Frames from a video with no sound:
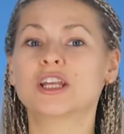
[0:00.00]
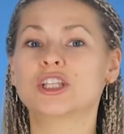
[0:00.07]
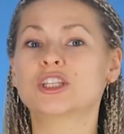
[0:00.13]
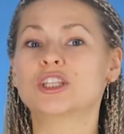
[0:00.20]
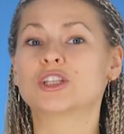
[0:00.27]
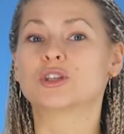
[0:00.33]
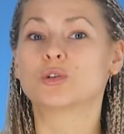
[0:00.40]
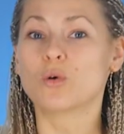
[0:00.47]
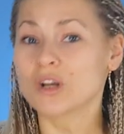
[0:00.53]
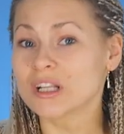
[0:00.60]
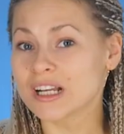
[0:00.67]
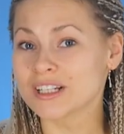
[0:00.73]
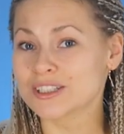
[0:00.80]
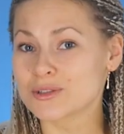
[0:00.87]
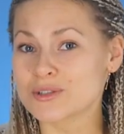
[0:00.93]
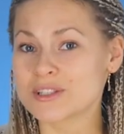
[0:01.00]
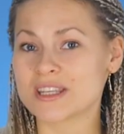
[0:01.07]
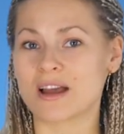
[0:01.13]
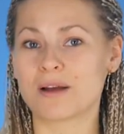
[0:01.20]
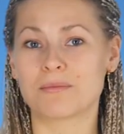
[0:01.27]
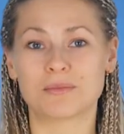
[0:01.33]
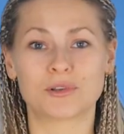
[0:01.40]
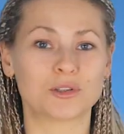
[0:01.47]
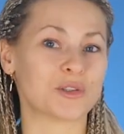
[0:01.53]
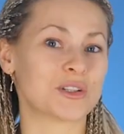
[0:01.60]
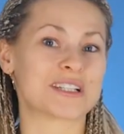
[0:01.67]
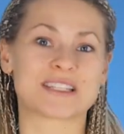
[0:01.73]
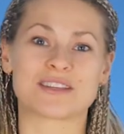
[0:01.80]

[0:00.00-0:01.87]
Не только к друзьям, но и к